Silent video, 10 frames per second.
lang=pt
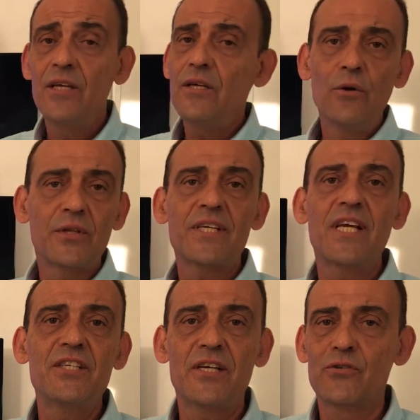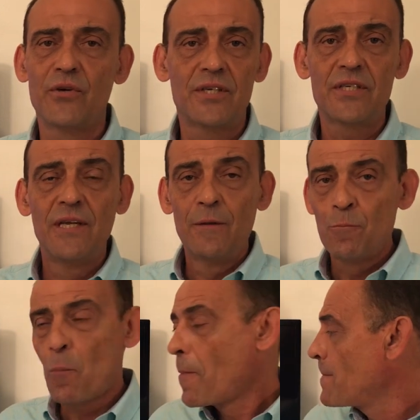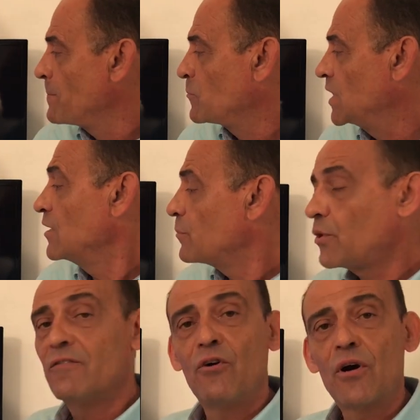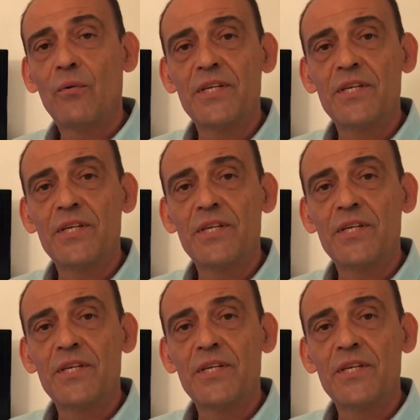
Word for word: e outras radiações que não provocam